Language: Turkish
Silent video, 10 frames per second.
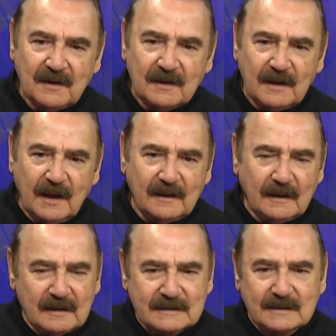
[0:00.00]
Yani
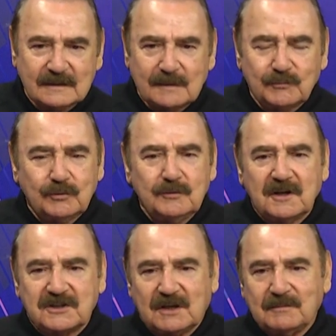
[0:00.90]
aslında bütün
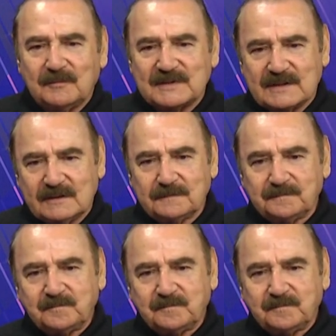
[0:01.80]
yaşamımızın